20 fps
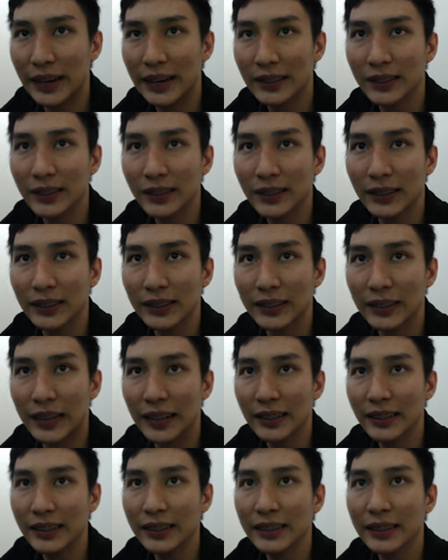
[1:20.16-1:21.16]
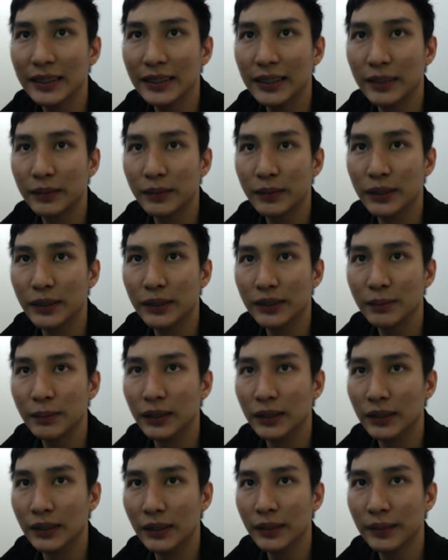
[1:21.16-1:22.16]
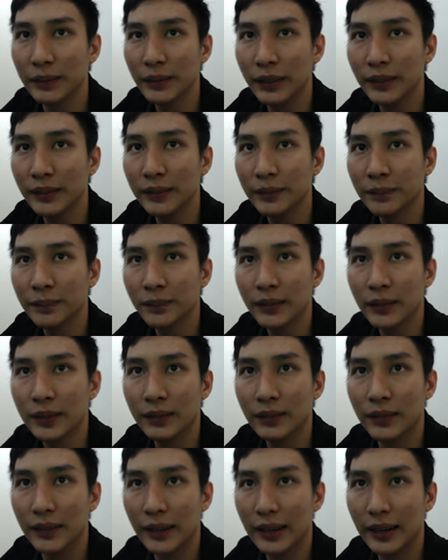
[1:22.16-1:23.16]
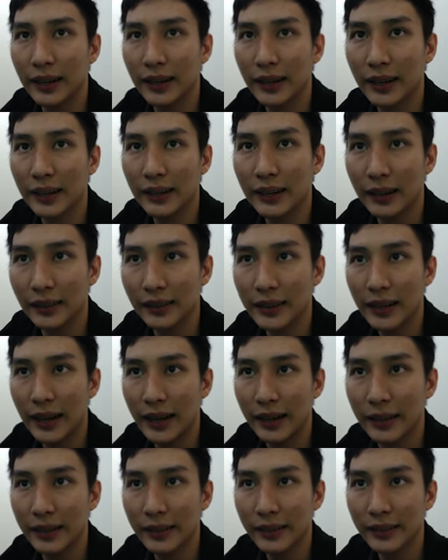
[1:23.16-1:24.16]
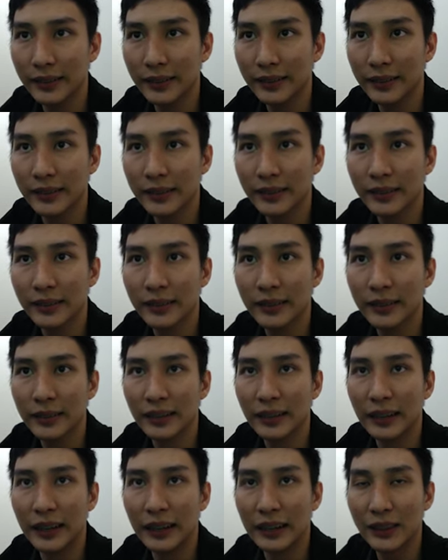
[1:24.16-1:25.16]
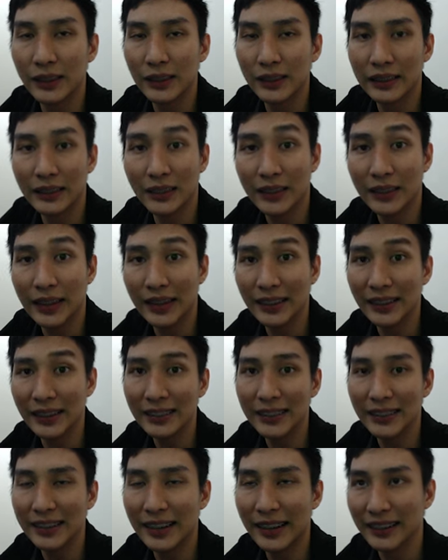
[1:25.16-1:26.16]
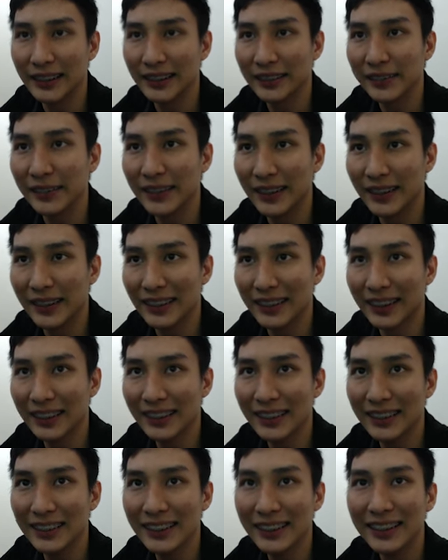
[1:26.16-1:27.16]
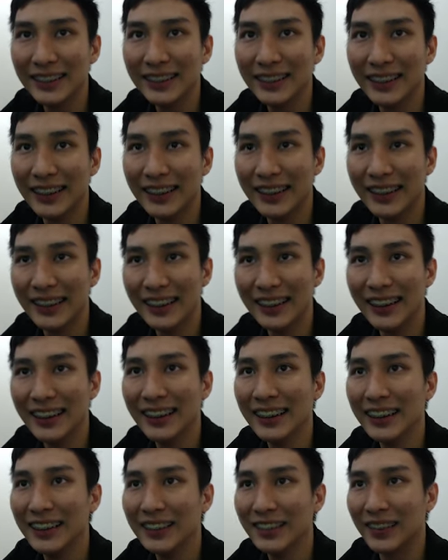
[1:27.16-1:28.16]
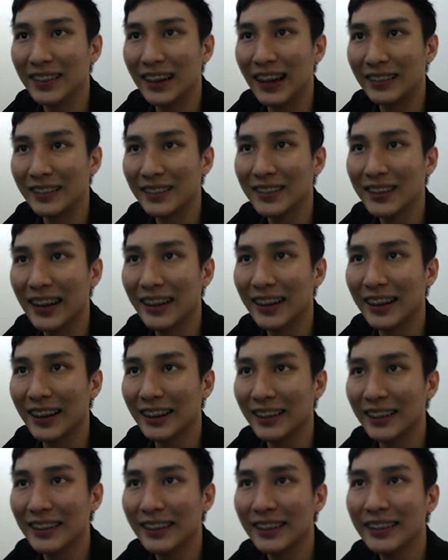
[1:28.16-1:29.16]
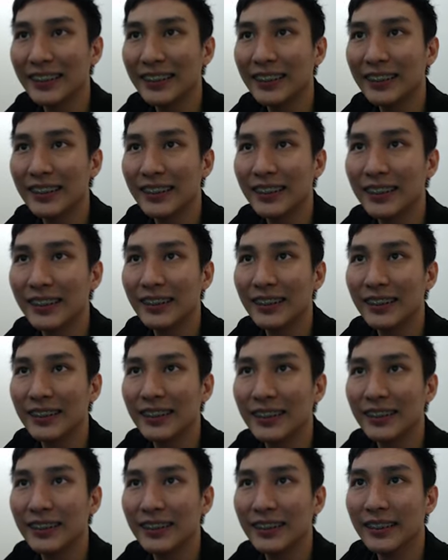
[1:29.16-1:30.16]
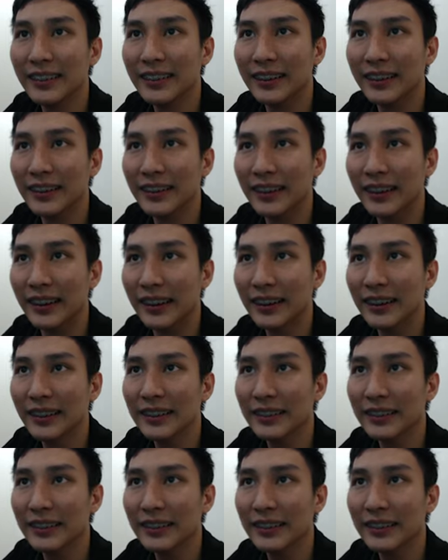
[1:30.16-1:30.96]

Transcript: số là tôi cải tiến cái game cho nó mượt hơn thôi. Và để được kỹ năng thứ hai này, tôi thì tôi khá thích kỹ năng này, thật ra rất thích nhé. Và làm cũng khá cực nữa đó.